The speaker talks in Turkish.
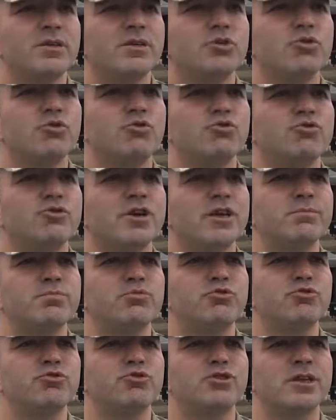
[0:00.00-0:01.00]

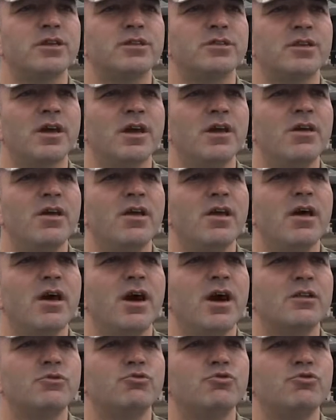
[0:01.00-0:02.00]
1963 yılında
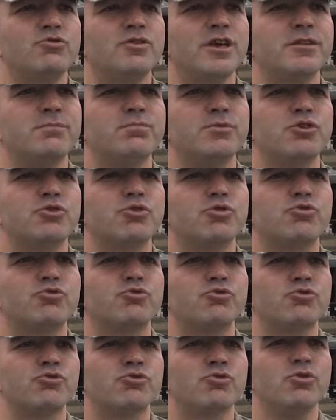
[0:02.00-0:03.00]
679.
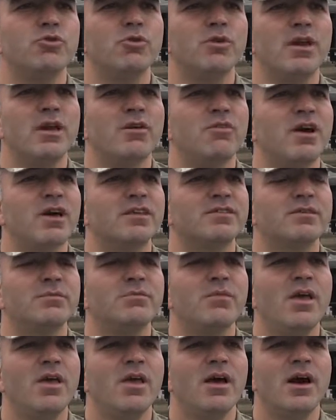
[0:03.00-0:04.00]

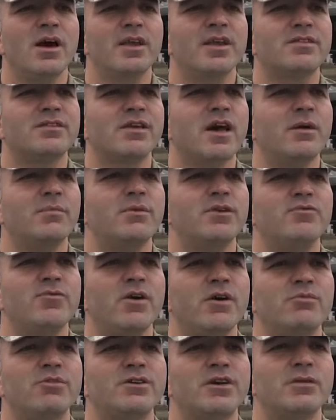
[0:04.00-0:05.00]
Levazım Ana Tamir
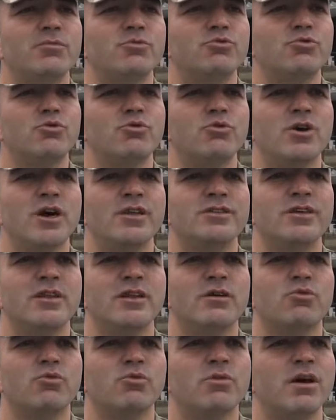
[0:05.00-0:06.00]
Fabrika Müdürlüğü
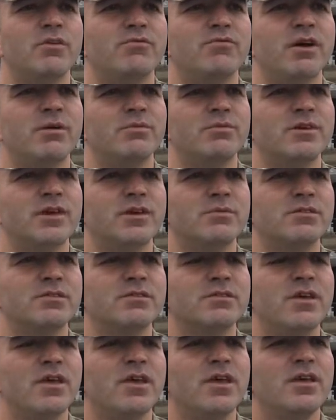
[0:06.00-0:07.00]
adıyla kurulan
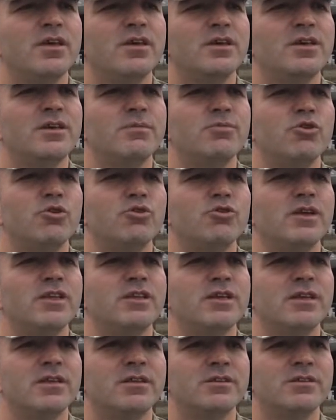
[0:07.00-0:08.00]
fabrikamız
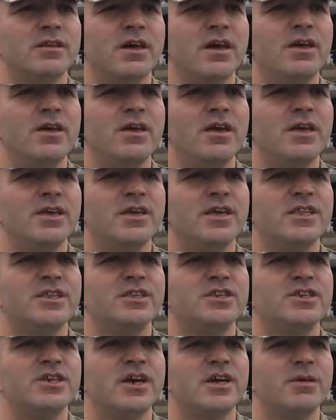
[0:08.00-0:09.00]
2017 yılında
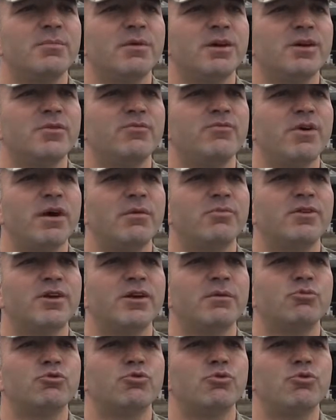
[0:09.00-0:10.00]
7. Ana Bakım
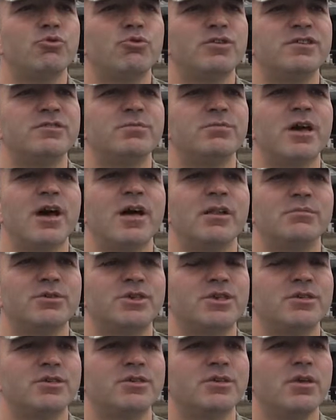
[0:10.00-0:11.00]
Fabrika Müdürlüğü ismini
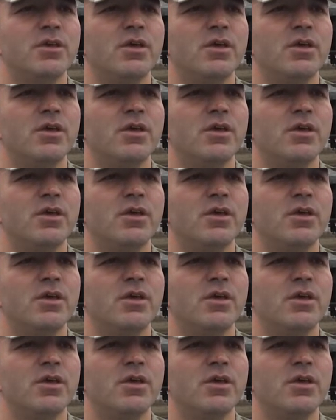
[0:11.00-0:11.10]
almıştır.